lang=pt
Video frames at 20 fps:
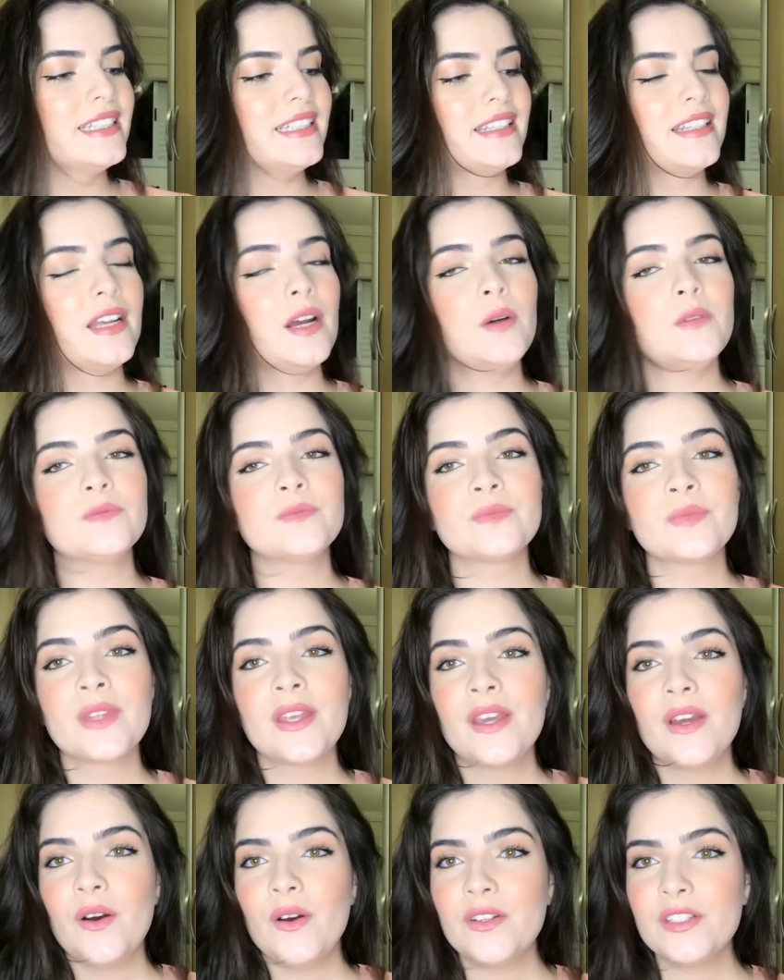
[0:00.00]
Então,
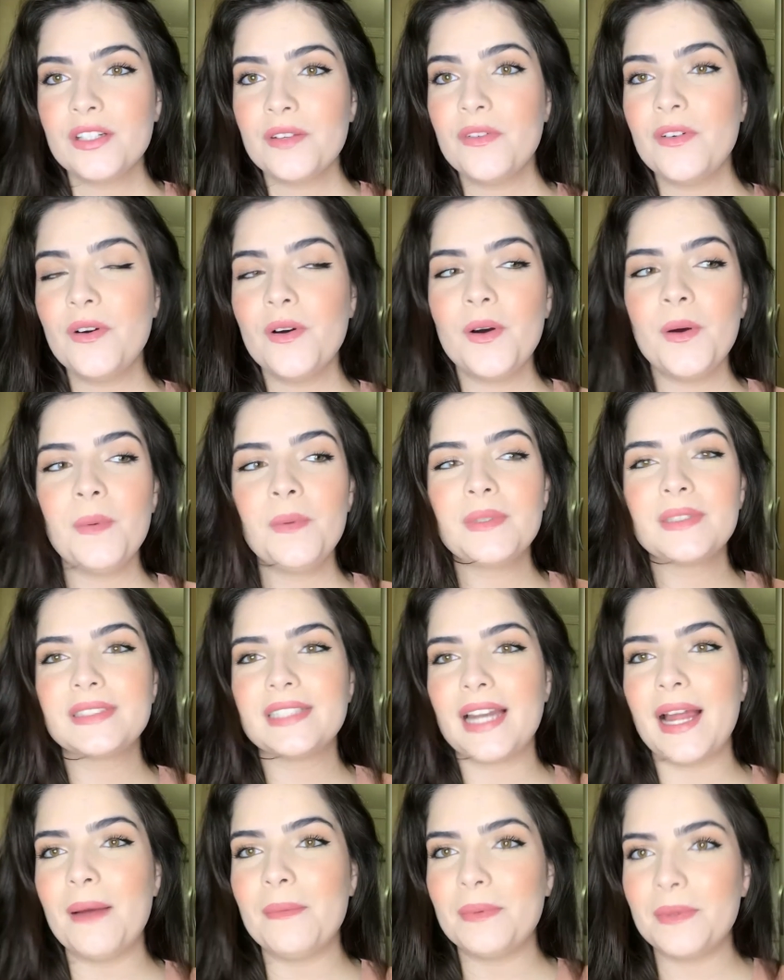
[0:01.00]
hoje eu vou
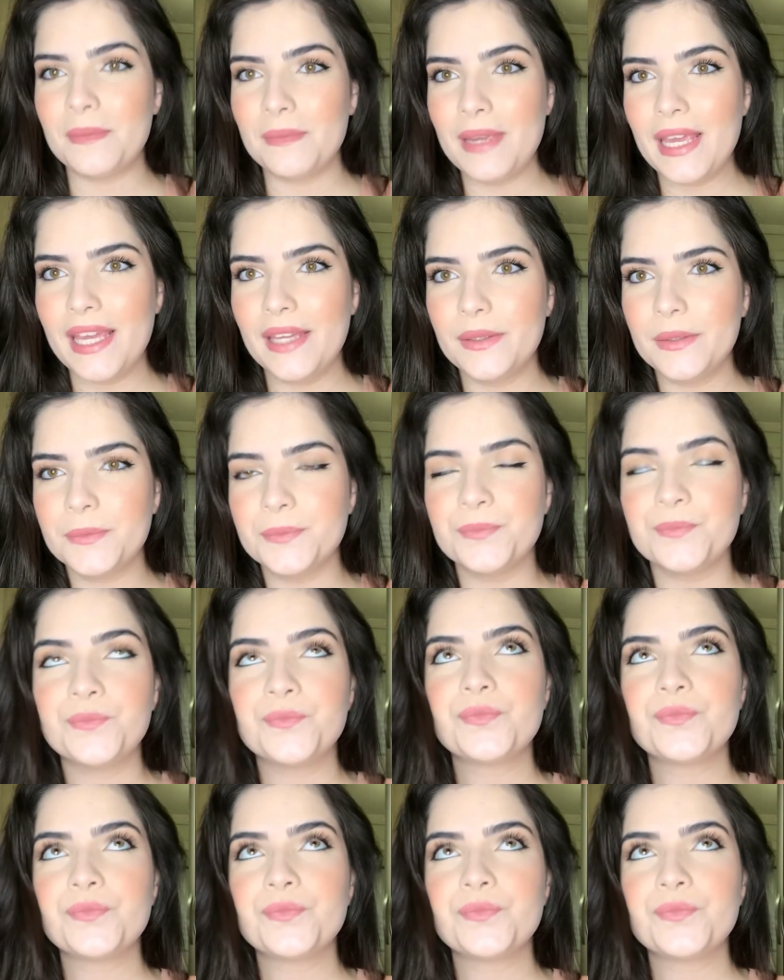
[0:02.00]
mostrar primeiro